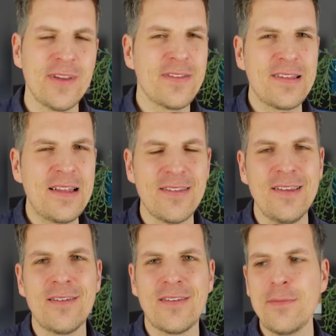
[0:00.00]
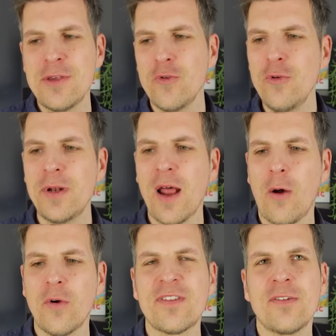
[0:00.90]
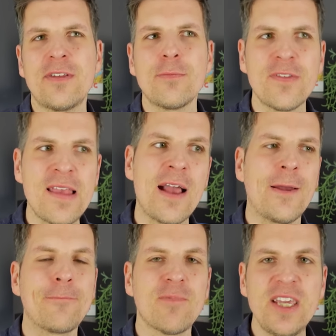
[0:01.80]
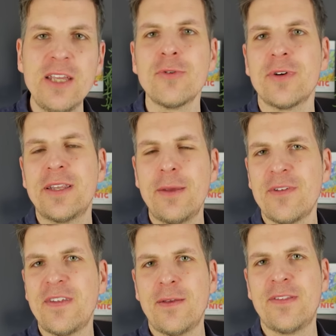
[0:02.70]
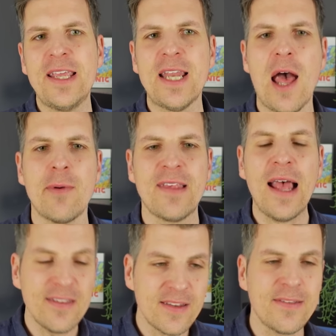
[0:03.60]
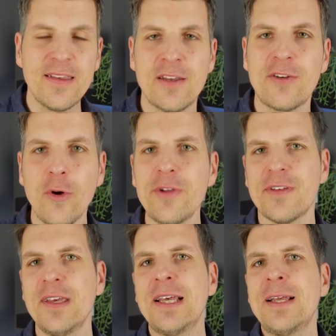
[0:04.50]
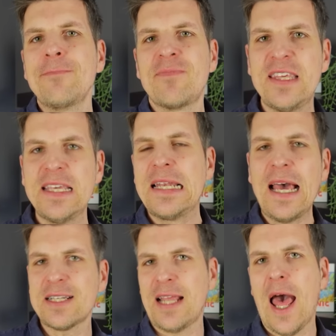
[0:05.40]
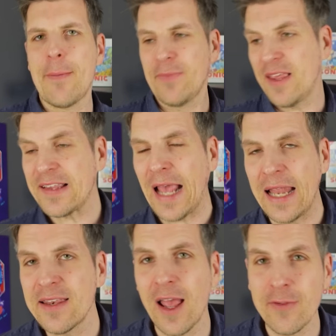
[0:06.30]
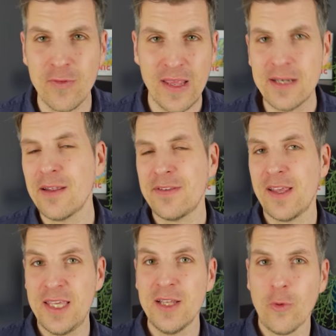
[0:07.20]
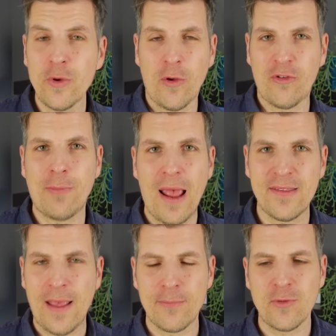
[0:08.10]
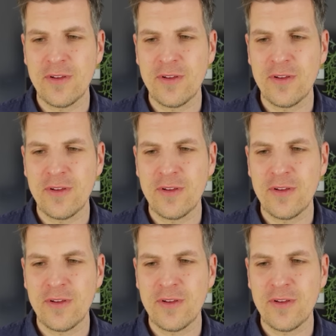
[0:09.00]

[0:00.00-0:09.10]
Es sieht, sieht, ziemlich übel aus. Und ich muss sagen, im Kino, in dem ich den gesehen habe, saßen tatsächlich Leute, die gelacht haben. Es kann also sein, dass ihr hier durchaus Spaß habt.